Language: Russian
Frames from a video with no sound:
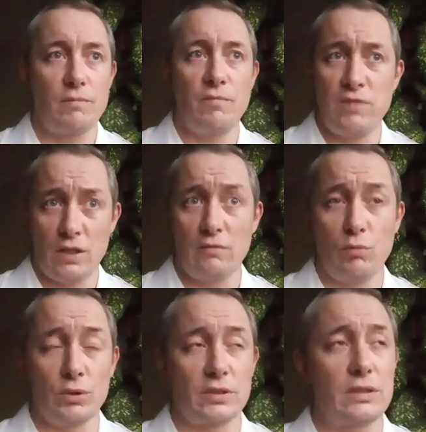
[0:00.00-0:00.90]
в этом
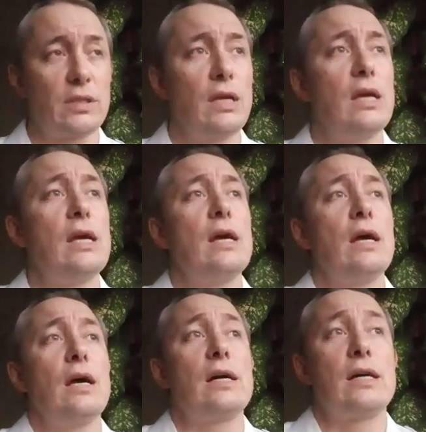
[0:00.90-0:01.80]
возрасте.
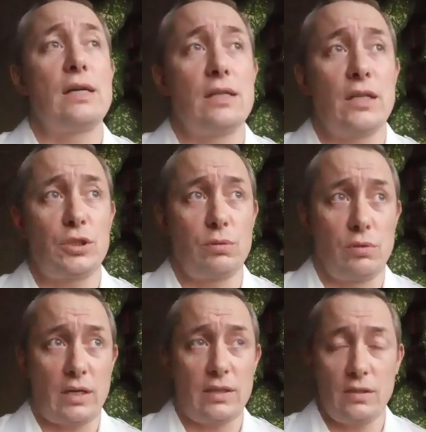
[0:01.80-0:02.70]
А, на
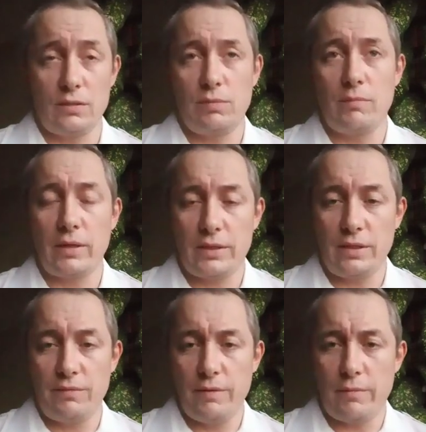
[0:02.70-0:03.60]
что хотелось бы
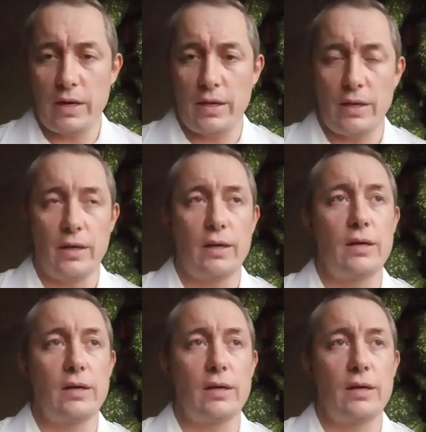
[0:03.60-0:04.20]
обратить внимание.